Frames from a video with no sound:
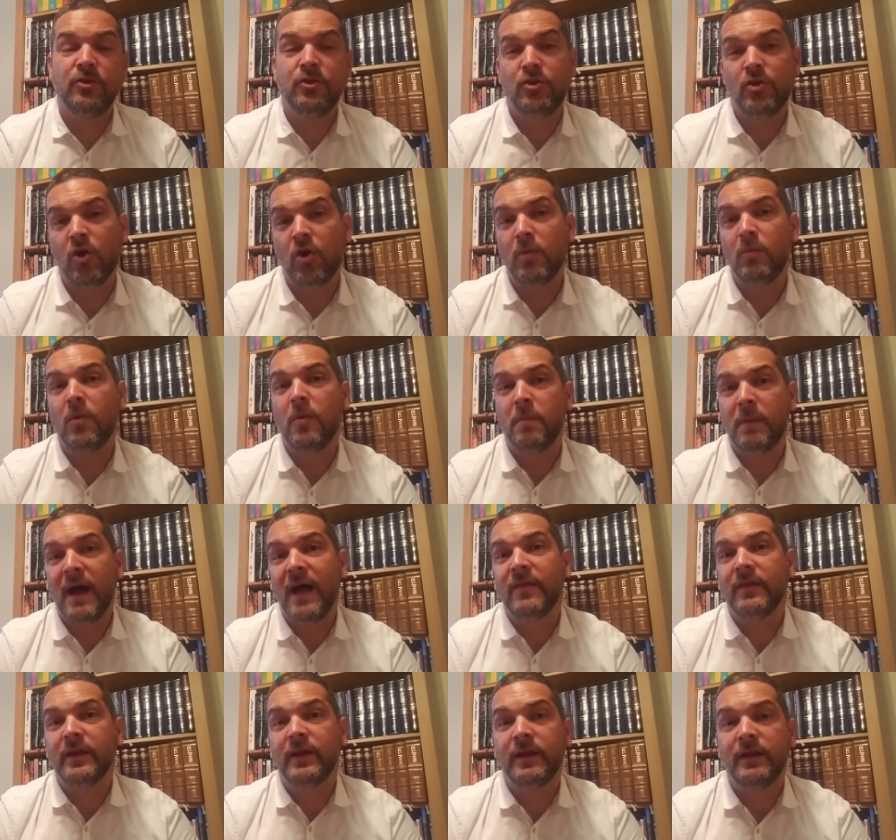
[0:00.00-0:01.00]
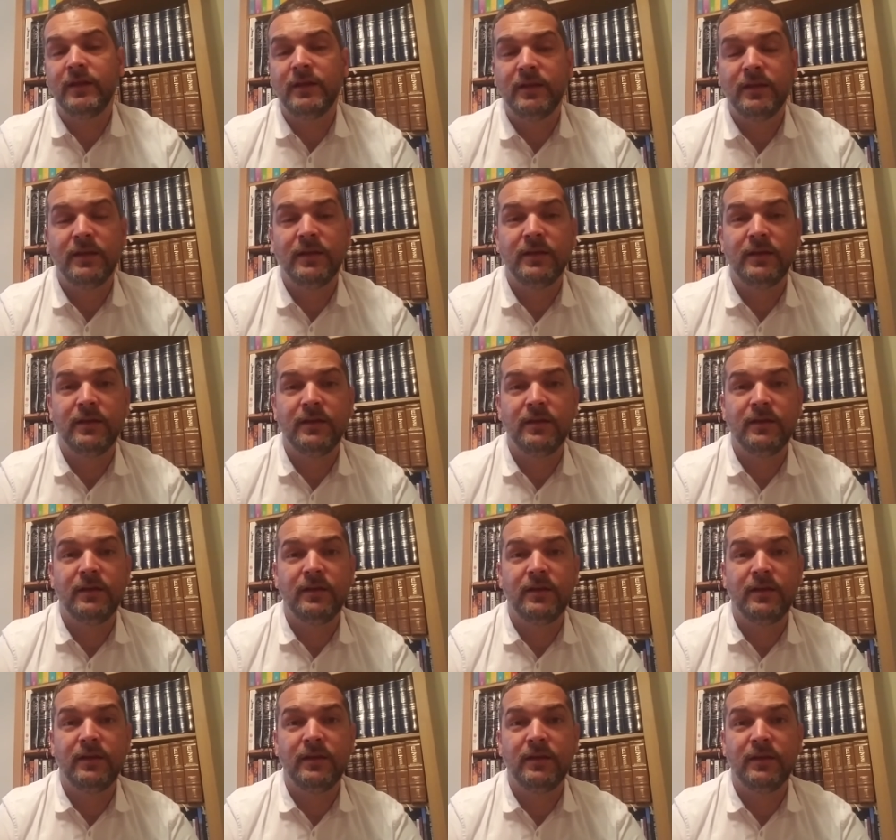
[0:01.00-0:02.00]
yo como padre
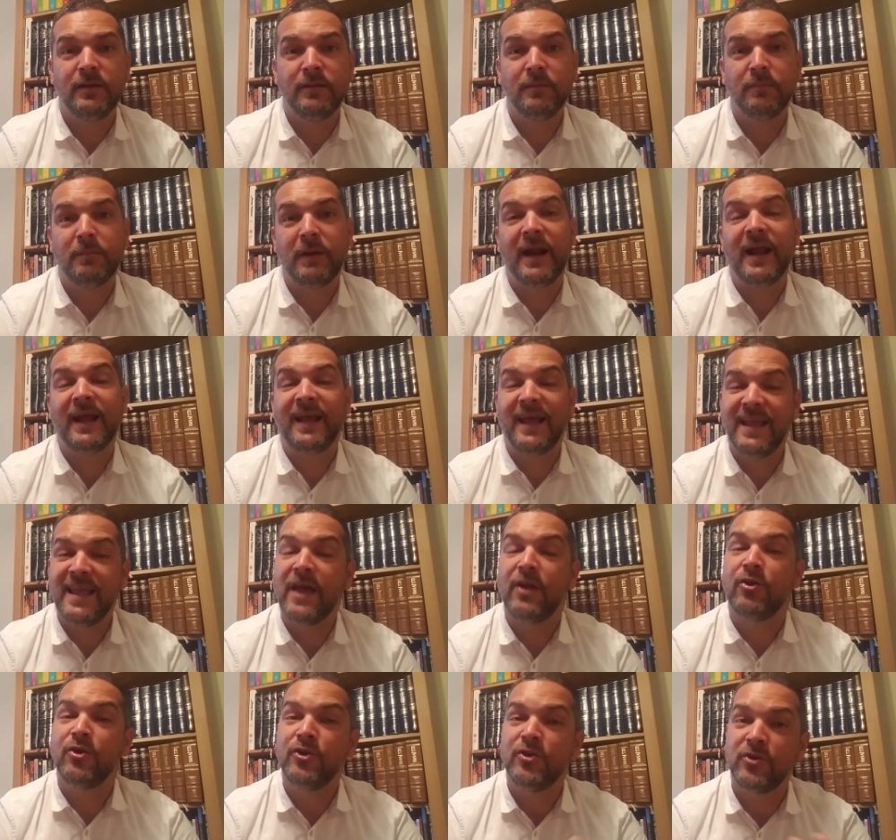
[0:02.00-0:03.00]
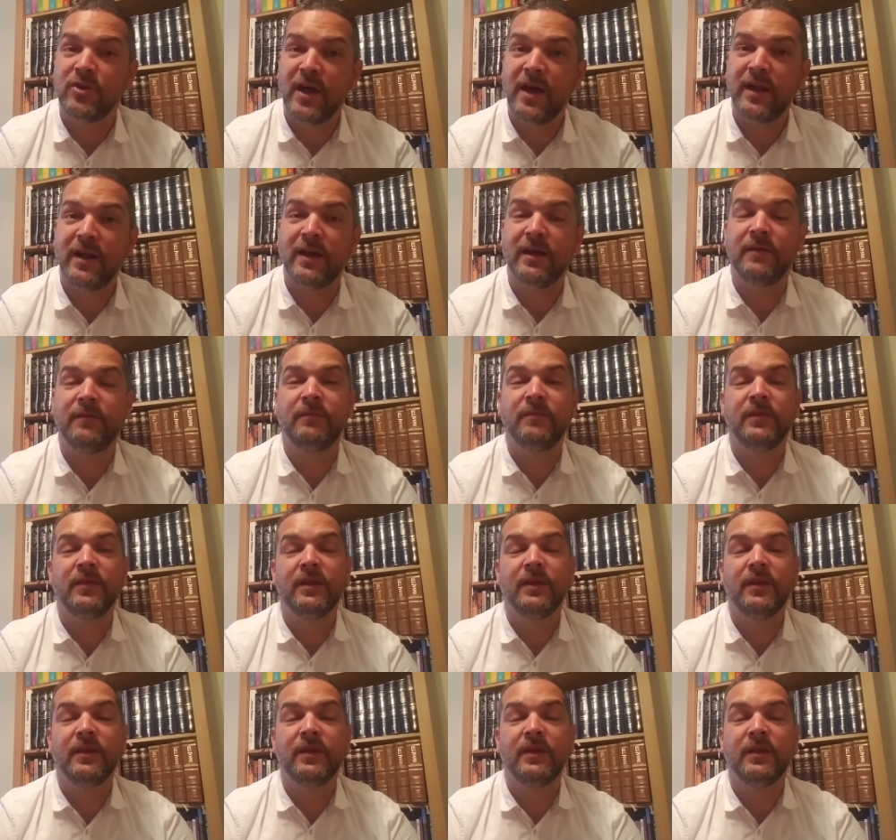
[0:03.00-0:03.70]
para que ella no llorara